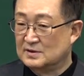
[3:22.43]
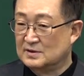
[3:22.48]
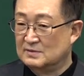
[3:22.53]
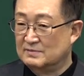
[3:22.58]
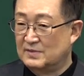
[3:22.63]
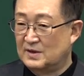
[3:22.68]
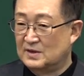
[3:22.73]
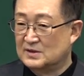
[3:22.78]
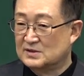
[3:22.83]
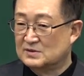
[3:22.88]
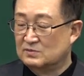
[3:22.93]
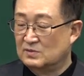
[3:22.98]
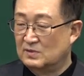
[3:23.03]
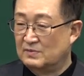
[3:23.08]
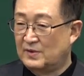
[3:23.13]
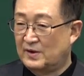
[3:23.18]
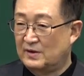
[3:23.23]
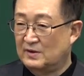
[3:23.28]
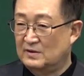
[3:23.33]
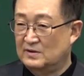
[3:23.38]
그 말씀을
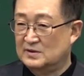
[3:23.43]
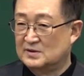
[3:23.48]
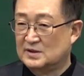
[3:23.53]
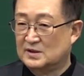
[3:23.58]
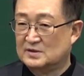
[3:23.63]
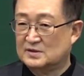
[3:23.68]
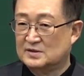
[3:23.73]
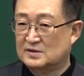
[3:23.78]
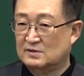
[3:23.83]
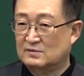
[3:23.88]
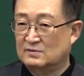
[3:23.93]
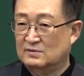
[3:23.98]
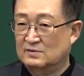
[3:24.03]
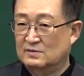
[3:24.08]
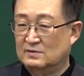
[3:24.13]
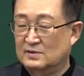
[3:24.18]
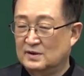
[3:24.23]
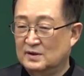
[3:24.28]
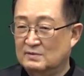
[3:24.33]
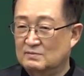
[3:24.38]
받는
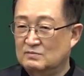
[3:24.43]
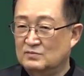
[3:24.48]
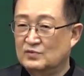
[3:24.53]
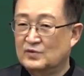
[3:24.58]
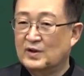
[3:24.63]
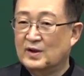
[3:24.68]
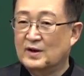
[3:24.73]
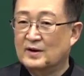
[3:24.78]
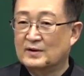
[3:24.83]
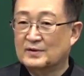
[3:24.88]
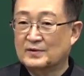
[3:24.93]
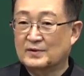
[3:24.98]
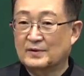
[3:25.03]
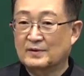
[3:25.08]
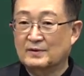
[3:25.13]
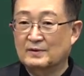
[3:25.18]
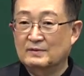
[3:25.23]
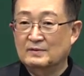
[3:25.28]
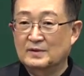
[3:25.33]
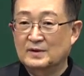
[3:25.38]
자체도 이게
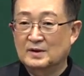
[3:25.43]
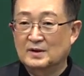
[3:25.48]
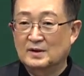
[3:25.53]
무례하거든요.